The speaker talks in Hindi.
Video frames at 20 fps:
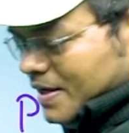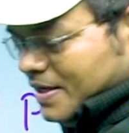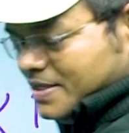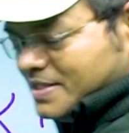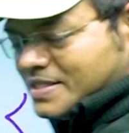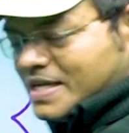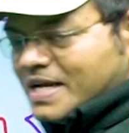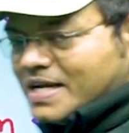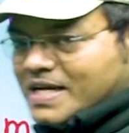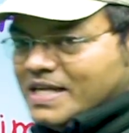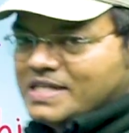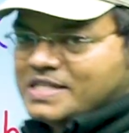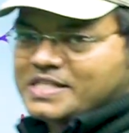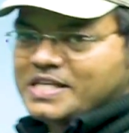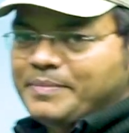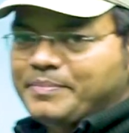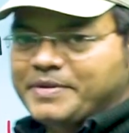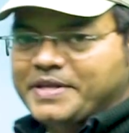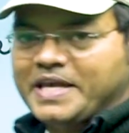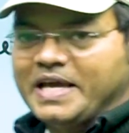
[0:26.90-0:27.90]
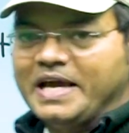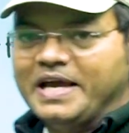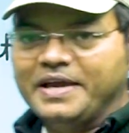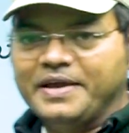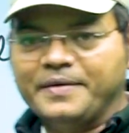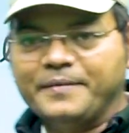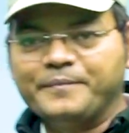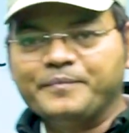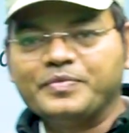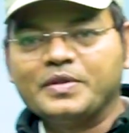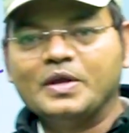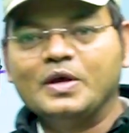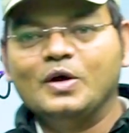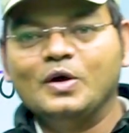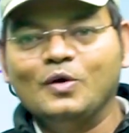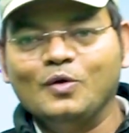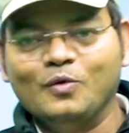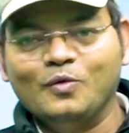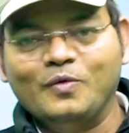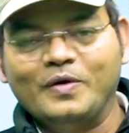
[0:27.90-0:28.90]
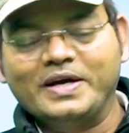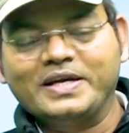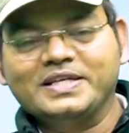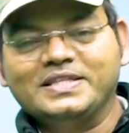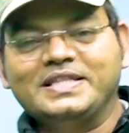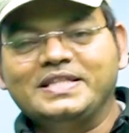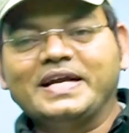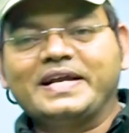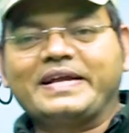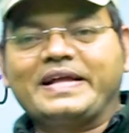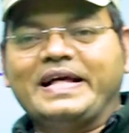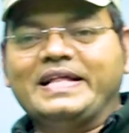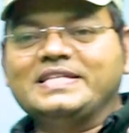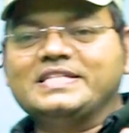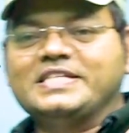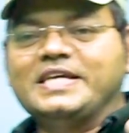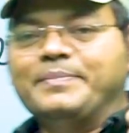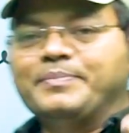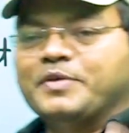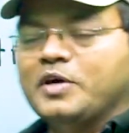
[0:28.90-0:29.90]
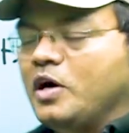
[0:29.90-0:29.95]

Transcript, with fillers: इसका कंसेप्ट क्या है व्हाट इज द कंसेप्ट